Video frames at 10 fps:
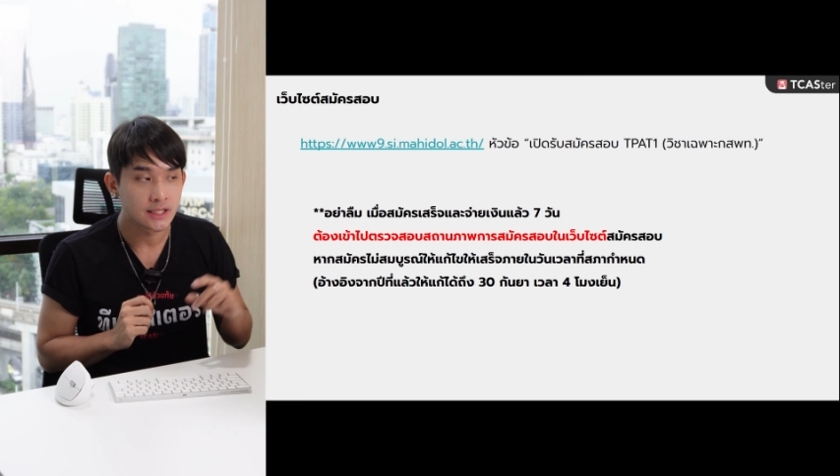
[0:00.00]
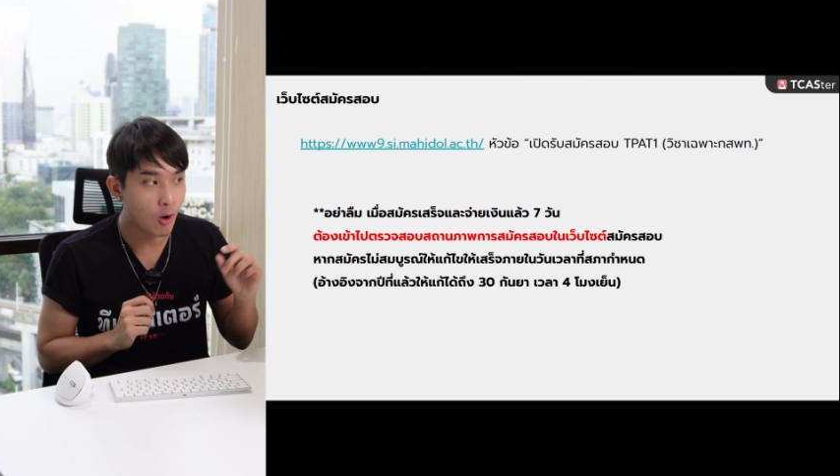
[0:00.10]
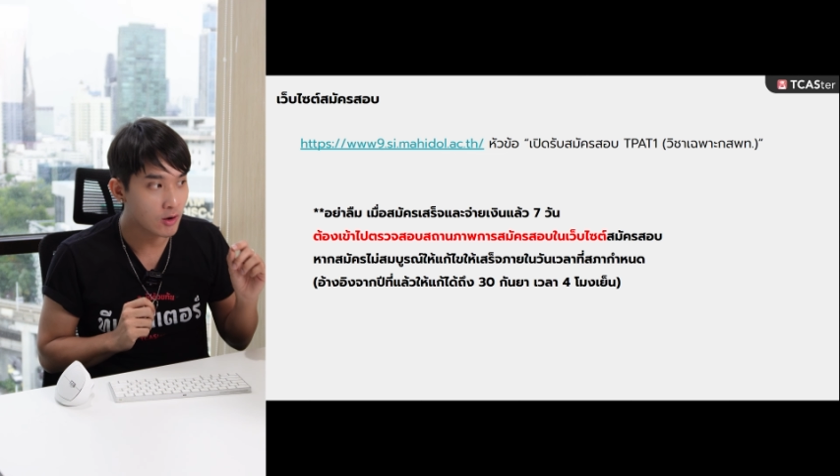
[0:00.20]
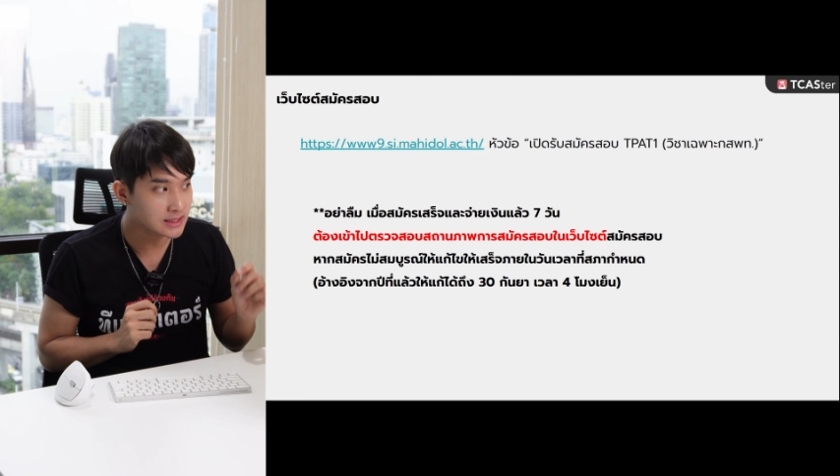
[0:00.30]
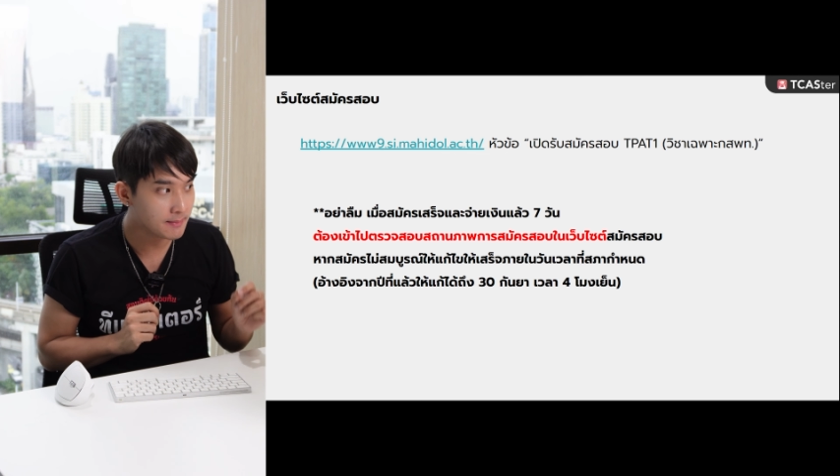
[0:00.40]

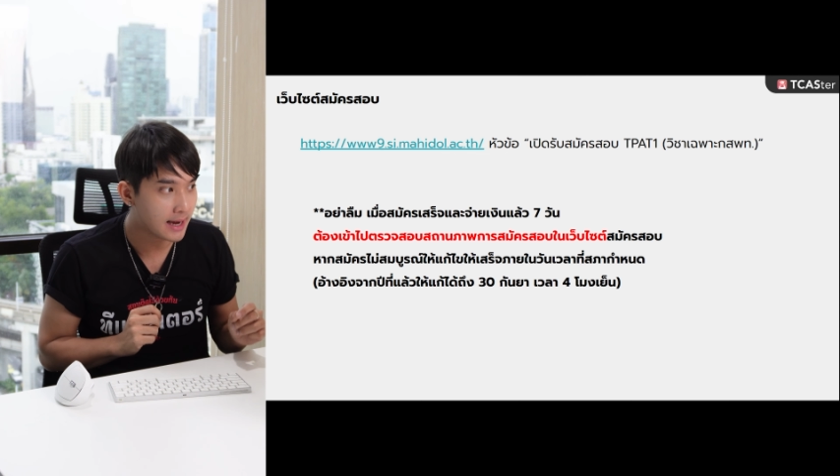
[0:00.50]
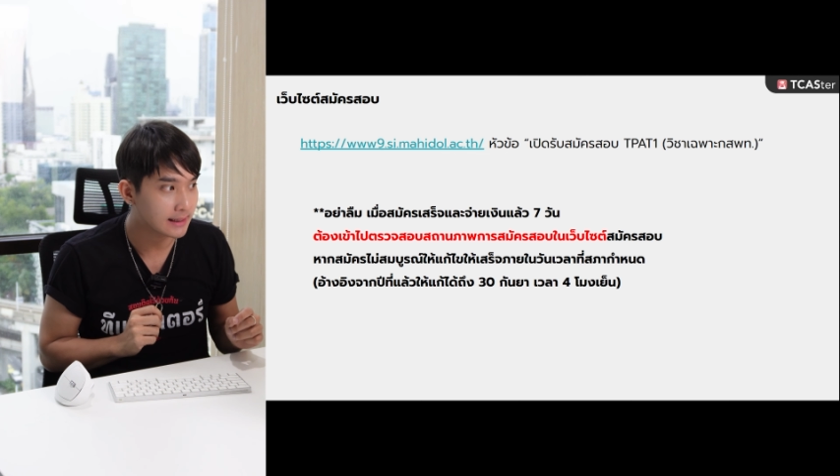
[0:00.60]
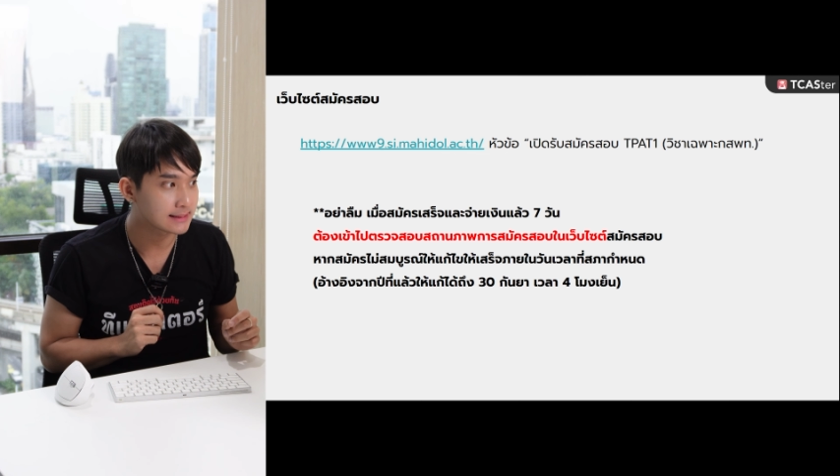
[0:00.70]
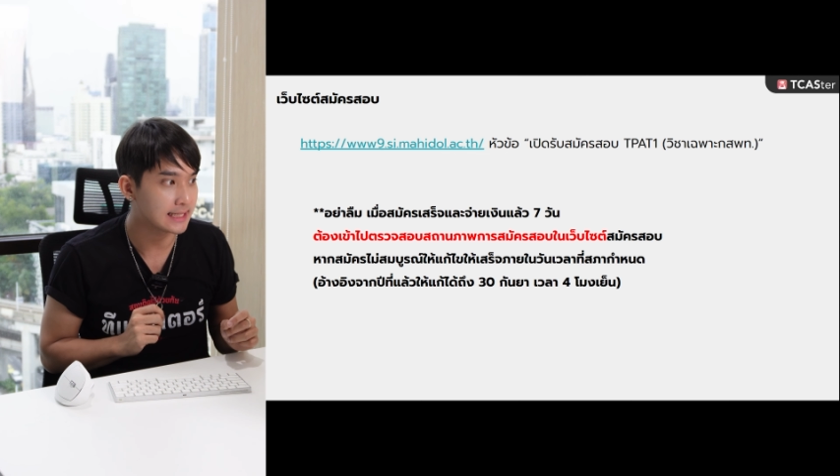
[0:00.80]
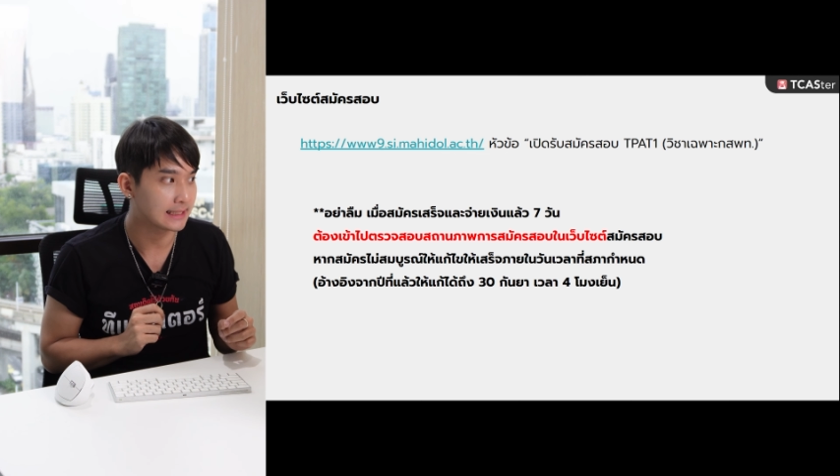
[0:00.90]
น้องสมัคร
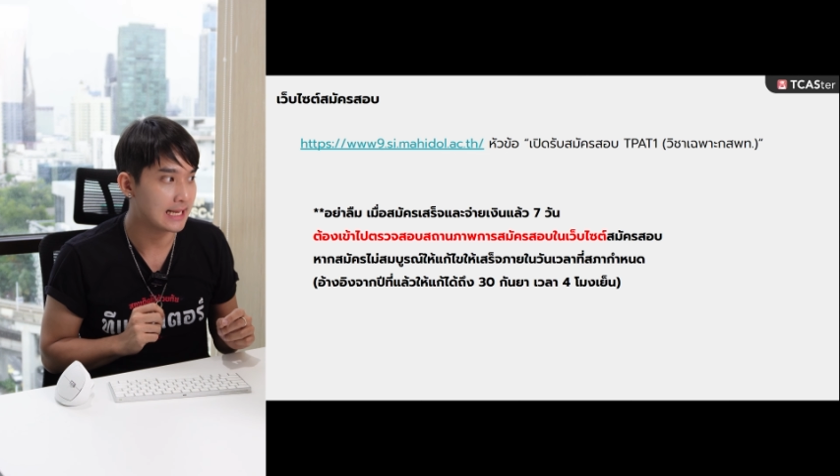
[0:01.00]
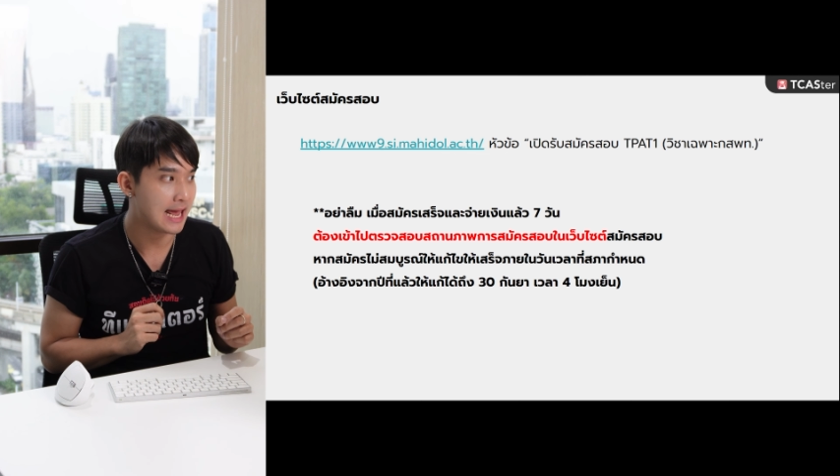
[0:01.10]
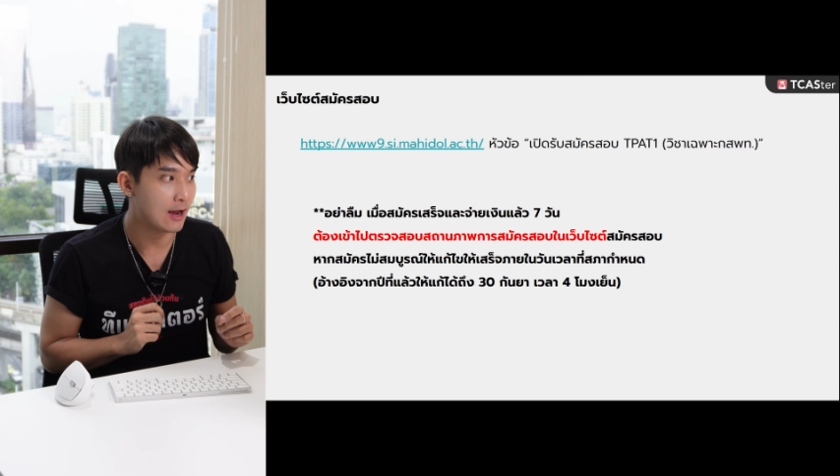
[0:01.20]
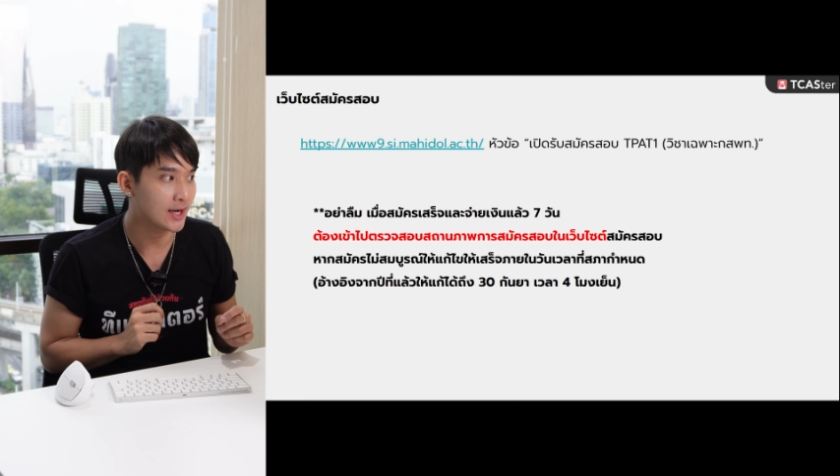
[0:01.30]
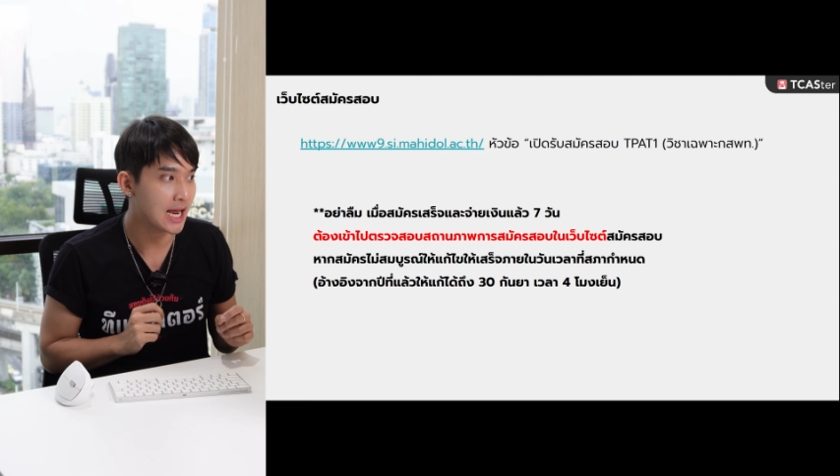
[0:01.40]
เสร็จ
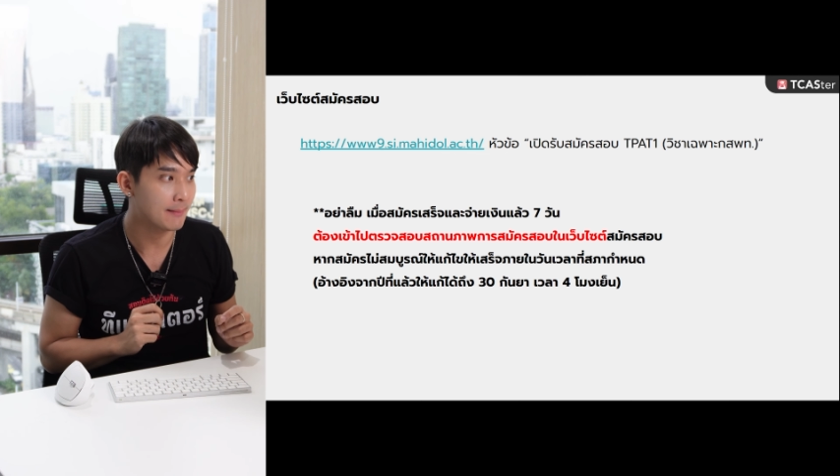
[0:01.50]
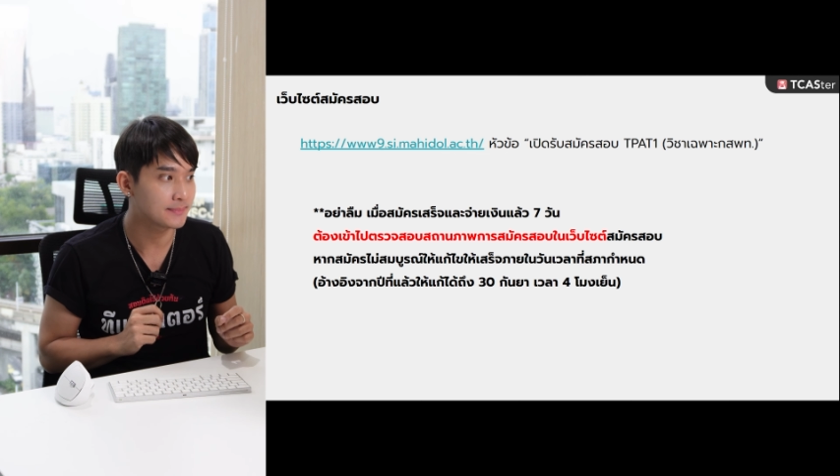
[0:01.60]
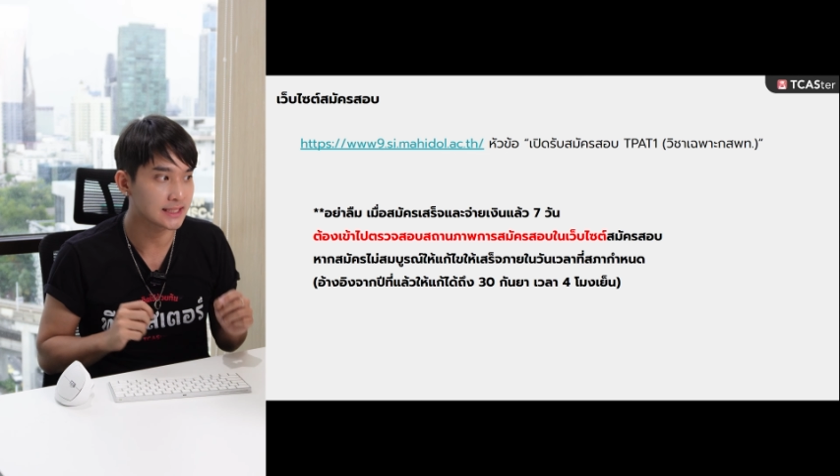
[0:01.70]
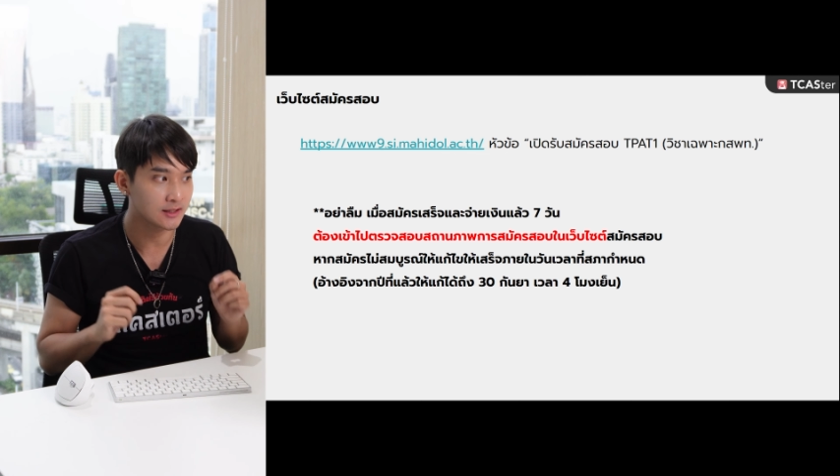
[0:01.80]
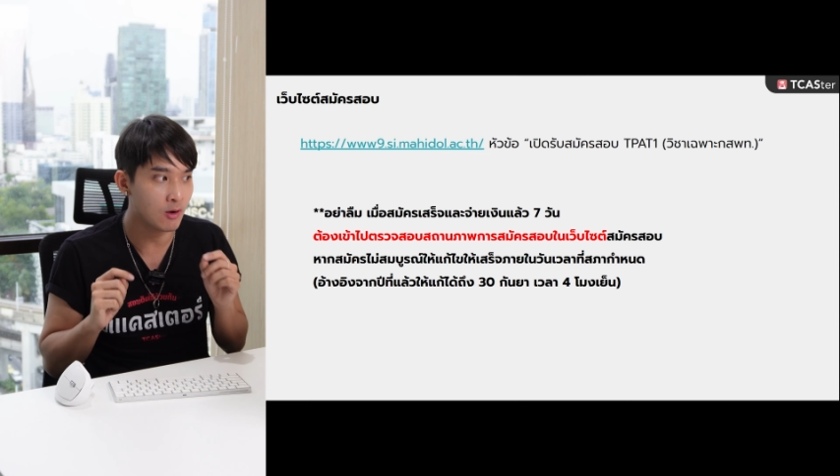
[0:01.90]
แล้วนะครับ
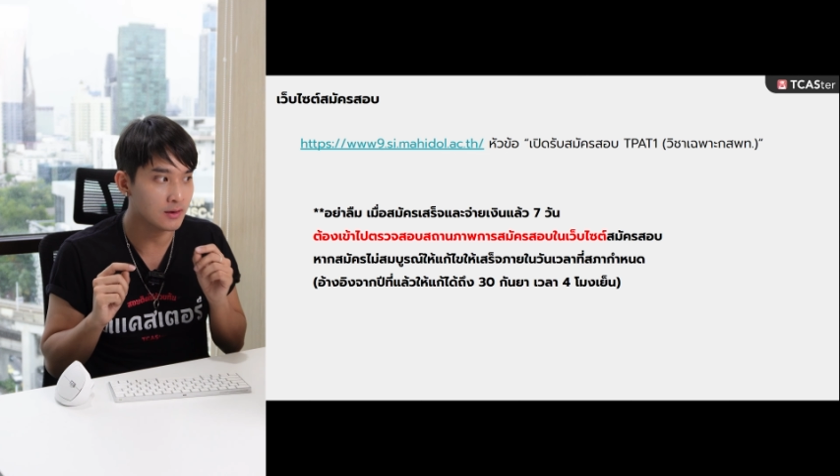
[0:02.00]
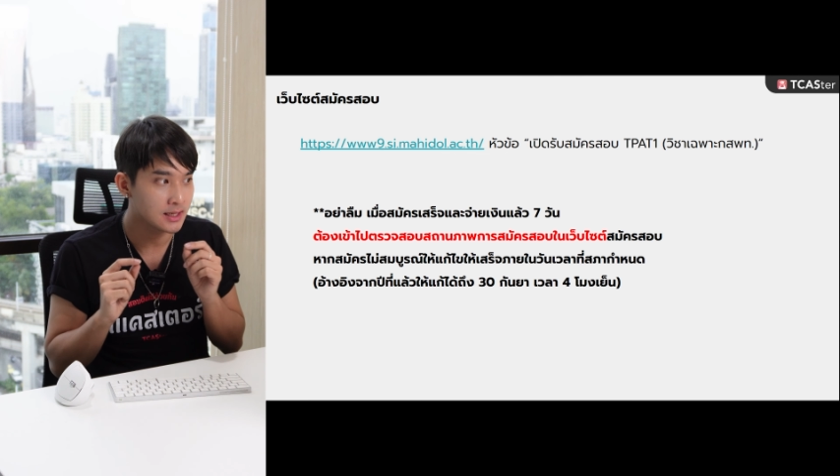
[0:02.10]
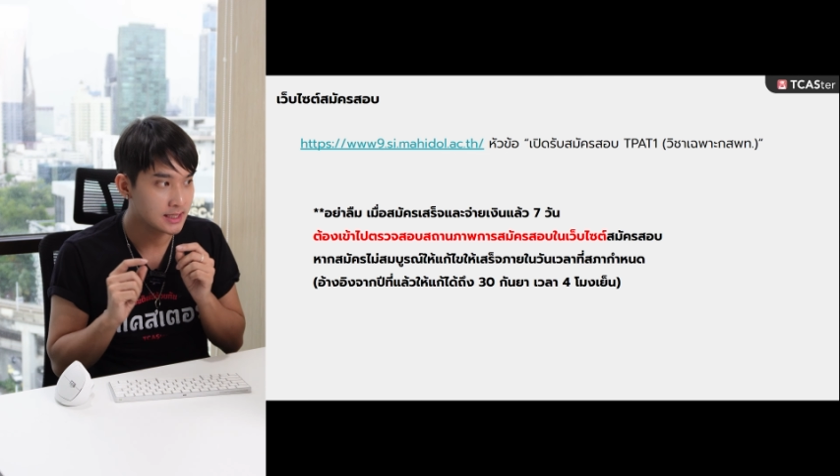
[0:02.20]
จะต้อง